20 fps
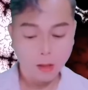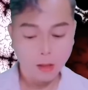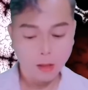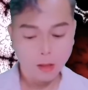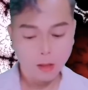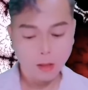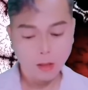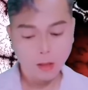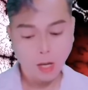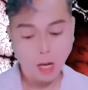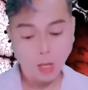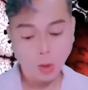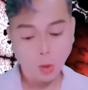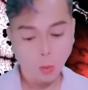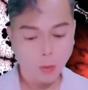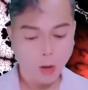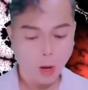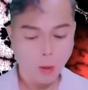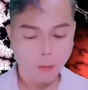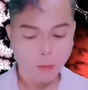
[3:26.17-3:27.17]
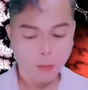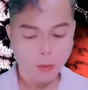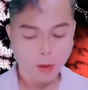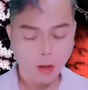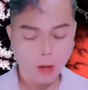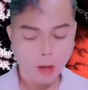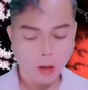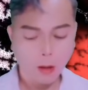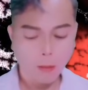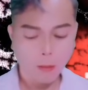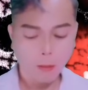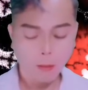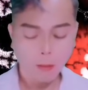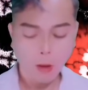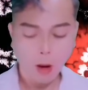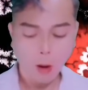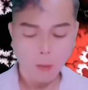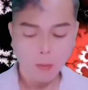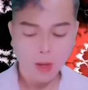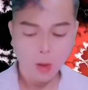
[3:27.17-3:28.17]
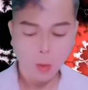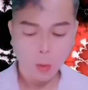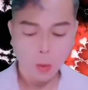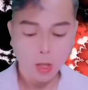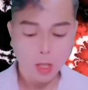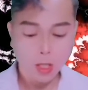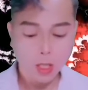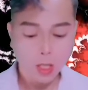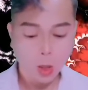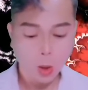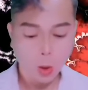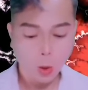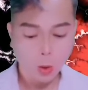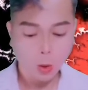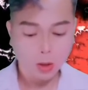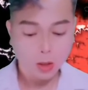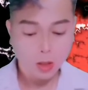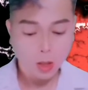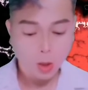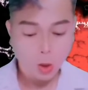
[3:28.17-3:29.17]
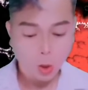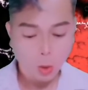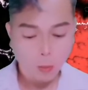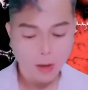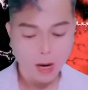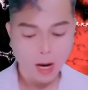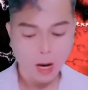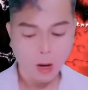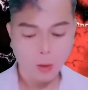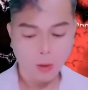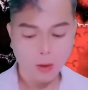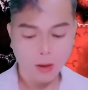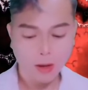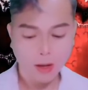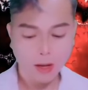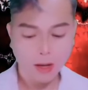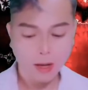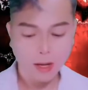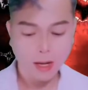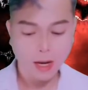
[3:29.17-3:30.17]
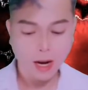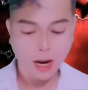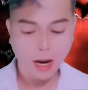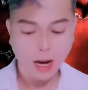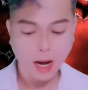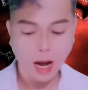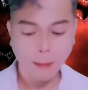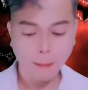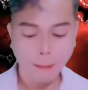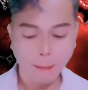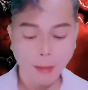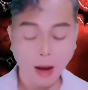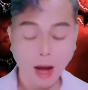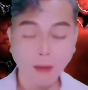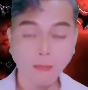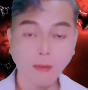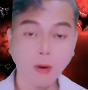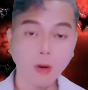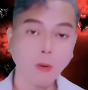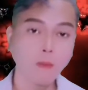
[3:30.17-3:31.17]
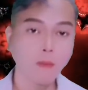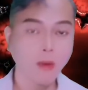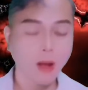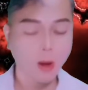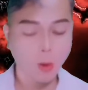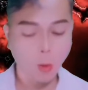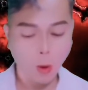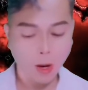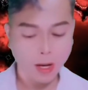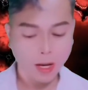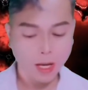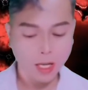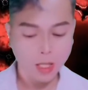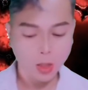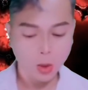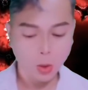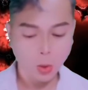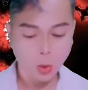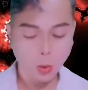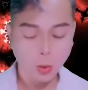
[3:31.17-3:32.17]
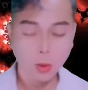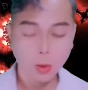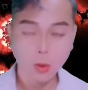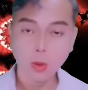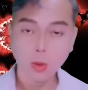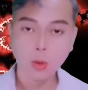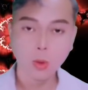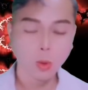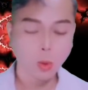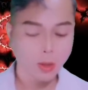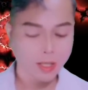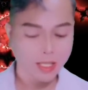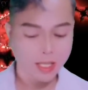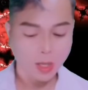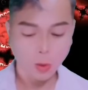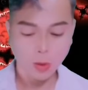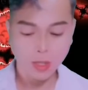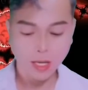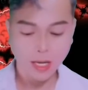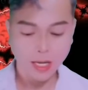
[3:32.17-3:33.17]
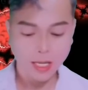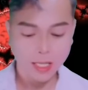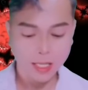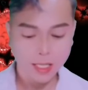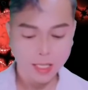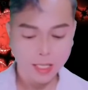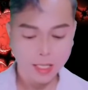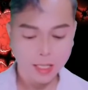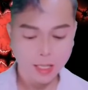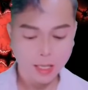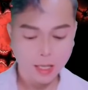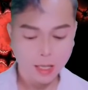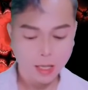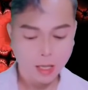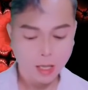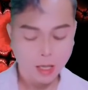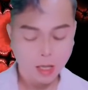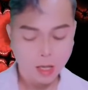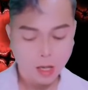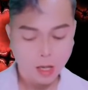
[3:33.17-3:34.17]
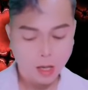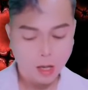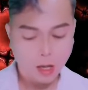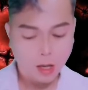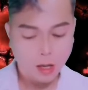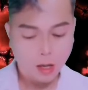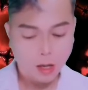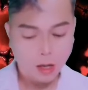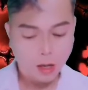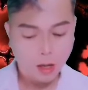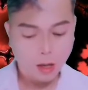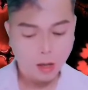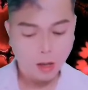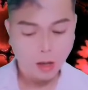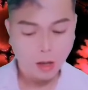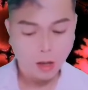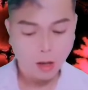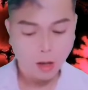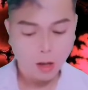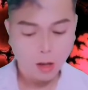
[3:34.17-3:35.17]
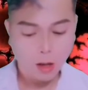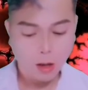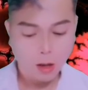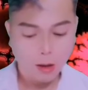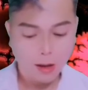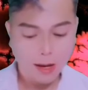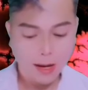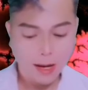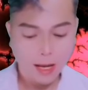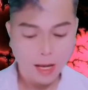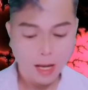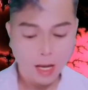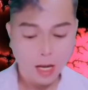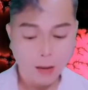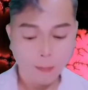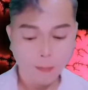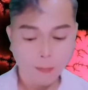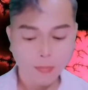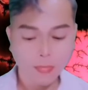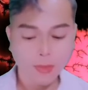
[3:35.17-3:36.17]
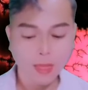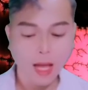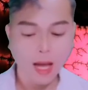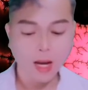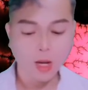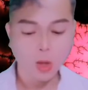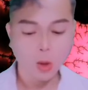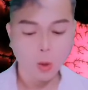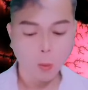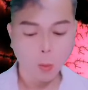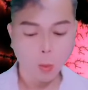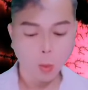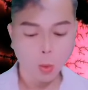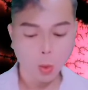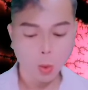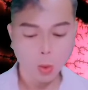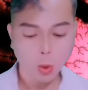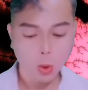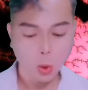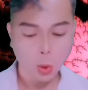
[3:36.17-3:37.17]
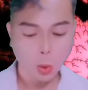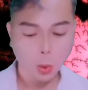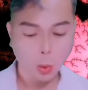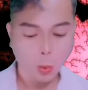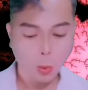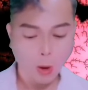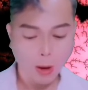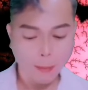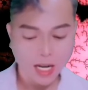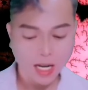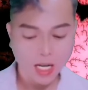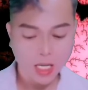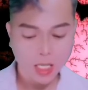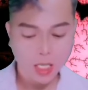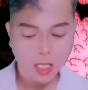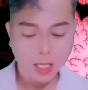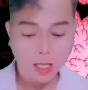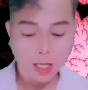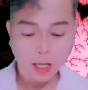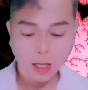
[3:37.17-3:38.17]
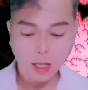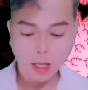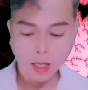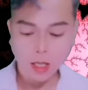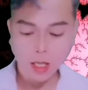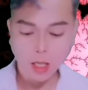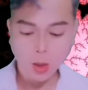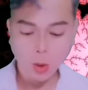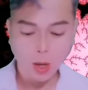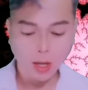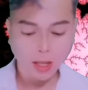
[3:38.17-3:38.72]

Mặc dù rất là tức giận trước sự thờ ơ của Ôn Dương, nhưng Ân Lang Qua cũng không thể nào nổi nóng vào trong lúc này được. Thay vào đó, hắn ta rót một cốc nước, lấy ra mấy cái viên thuốc